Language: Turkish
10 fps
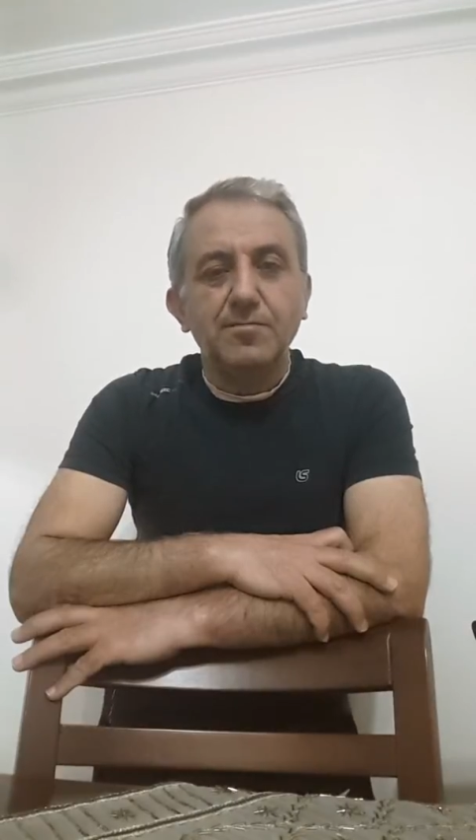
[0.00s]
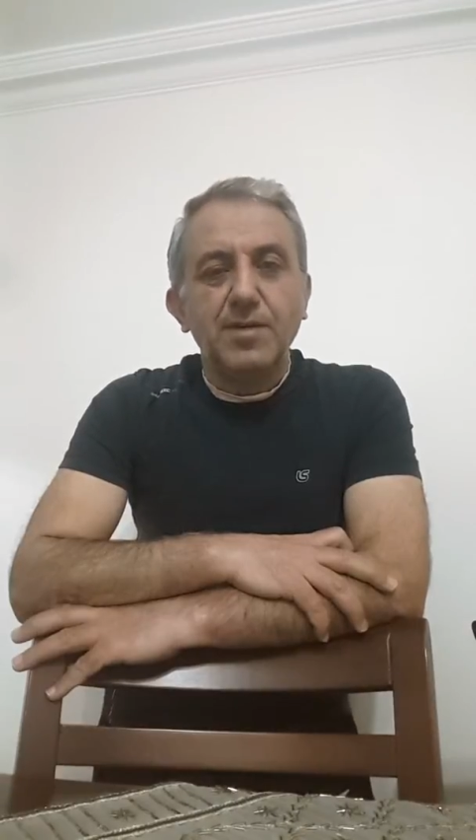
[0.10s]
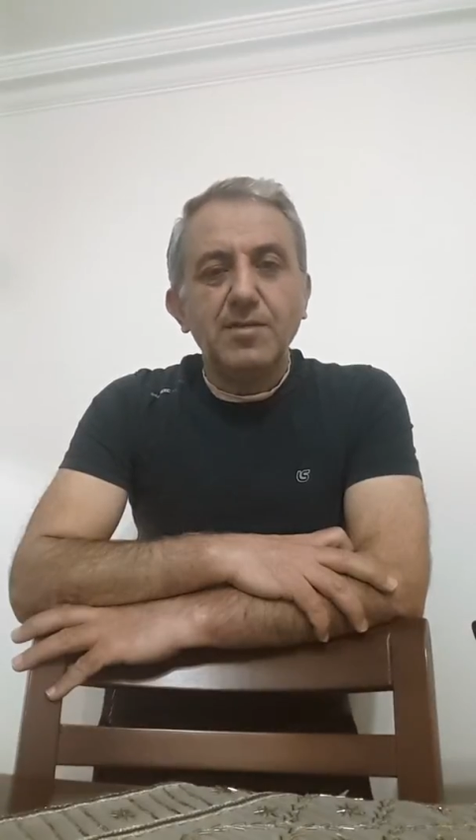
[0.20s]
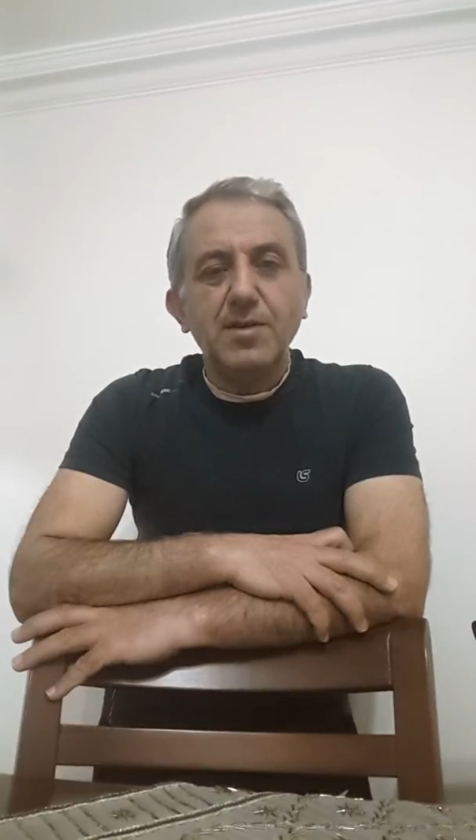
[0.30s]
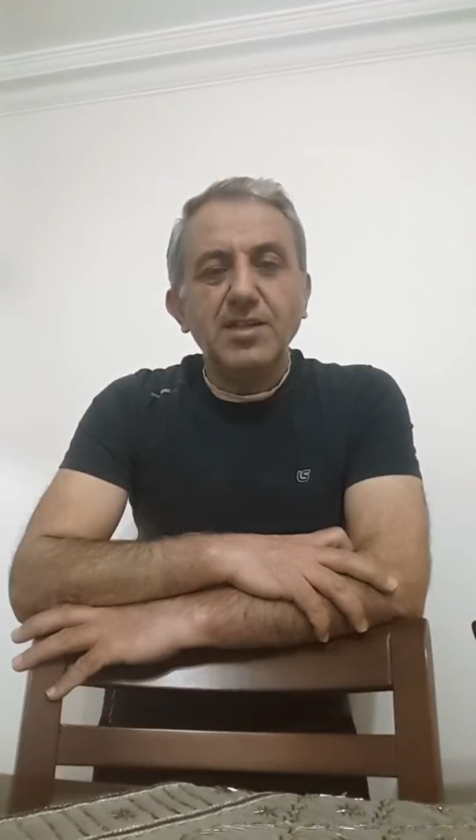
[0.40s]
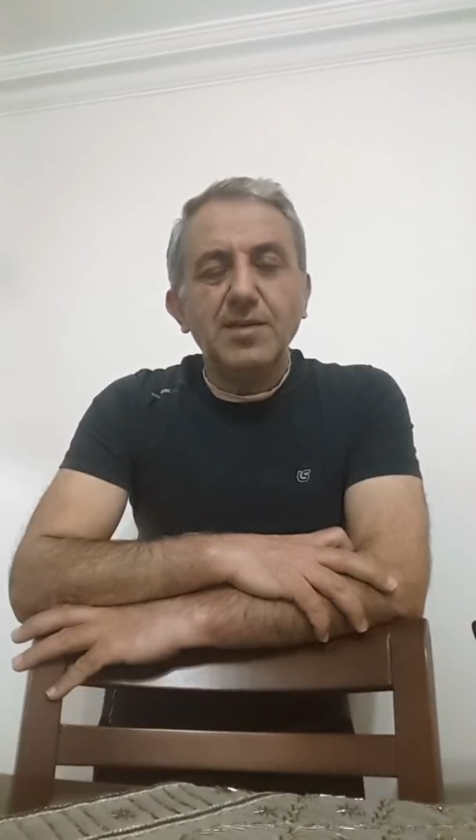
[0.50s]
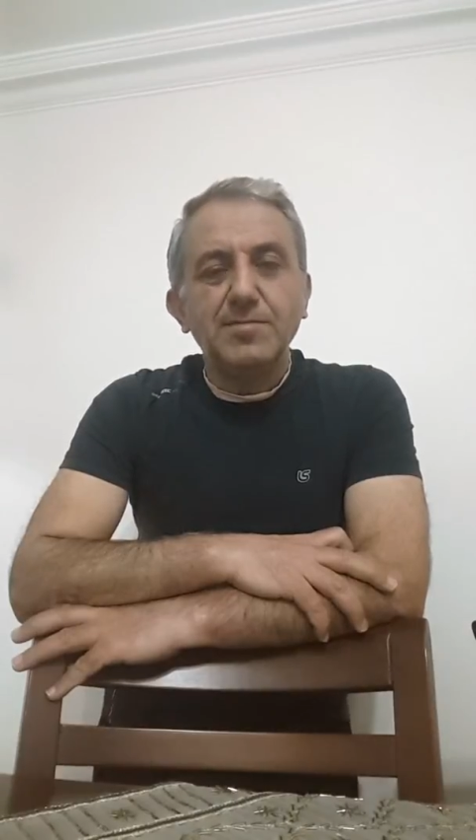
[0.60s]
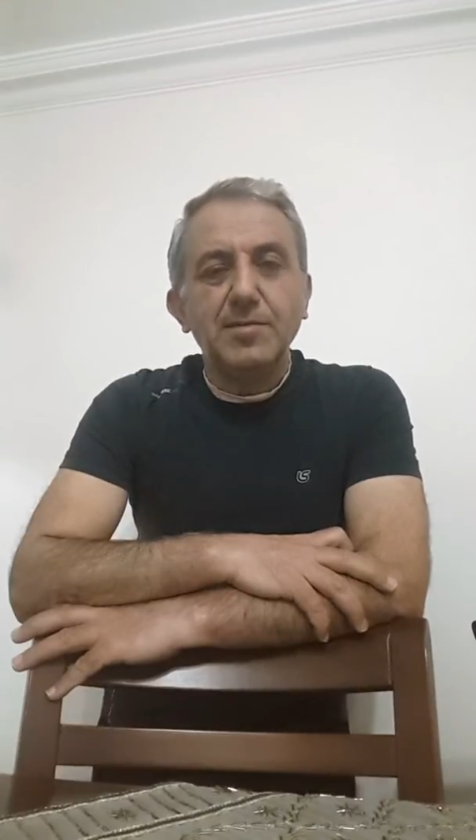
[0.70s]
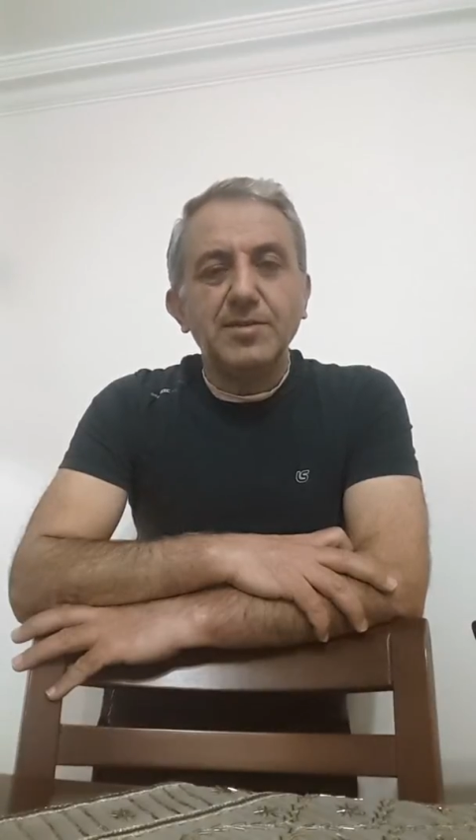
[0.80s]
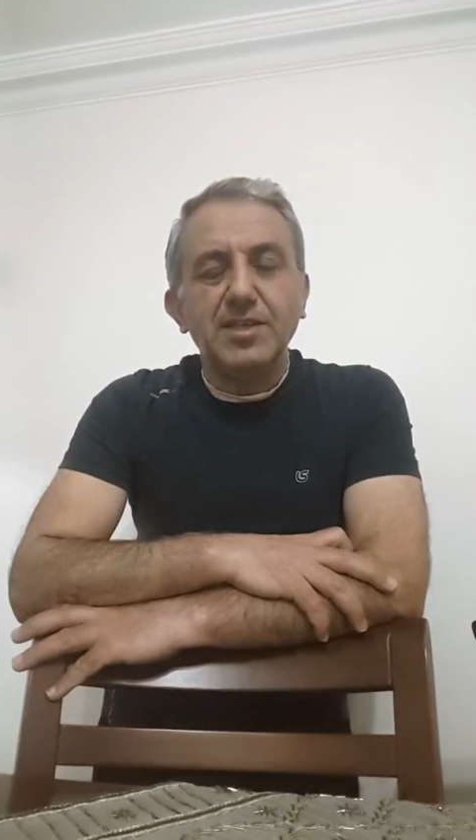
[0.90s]
Marmara
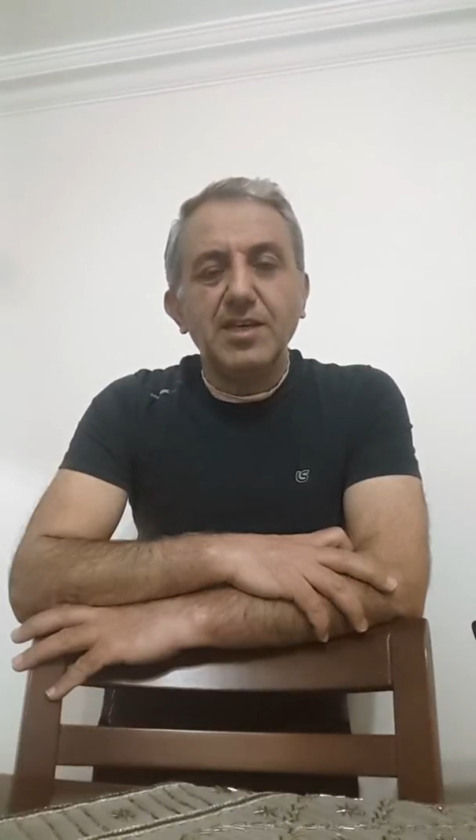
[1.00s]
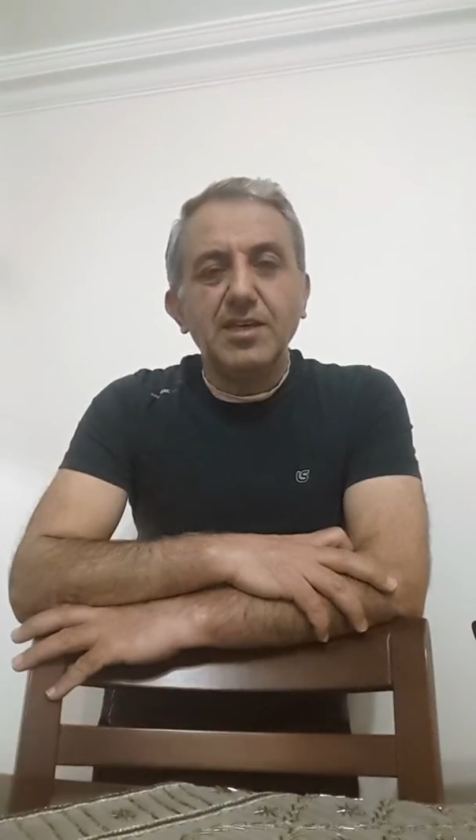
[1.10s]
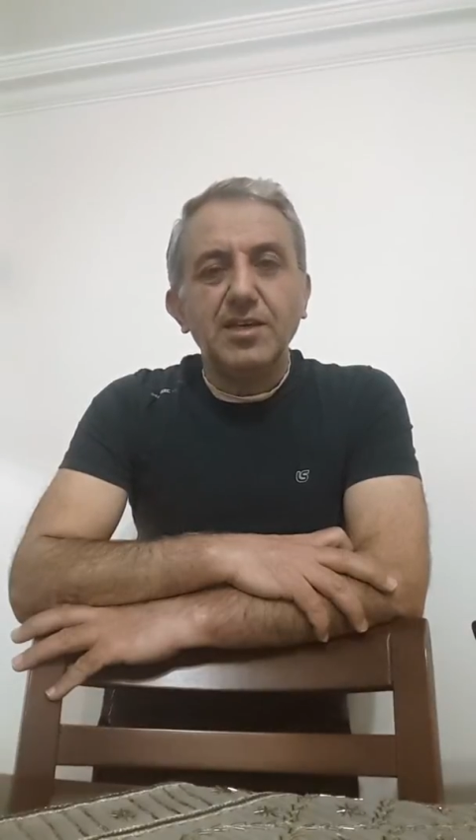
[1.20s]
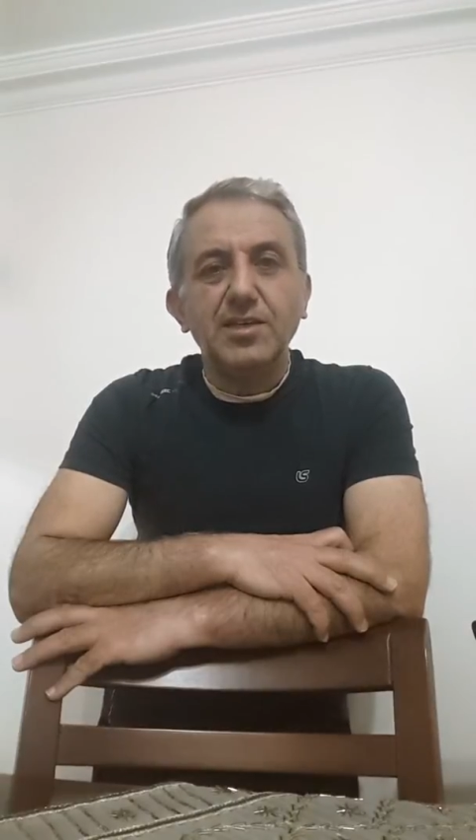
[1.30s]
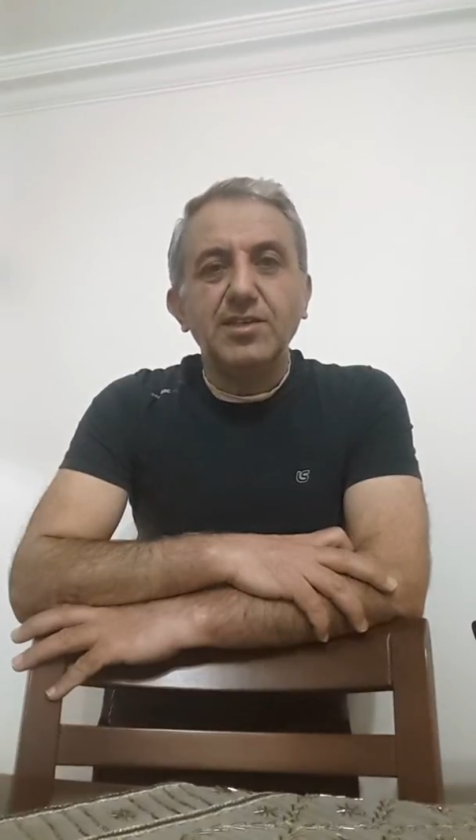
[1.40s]
depreminde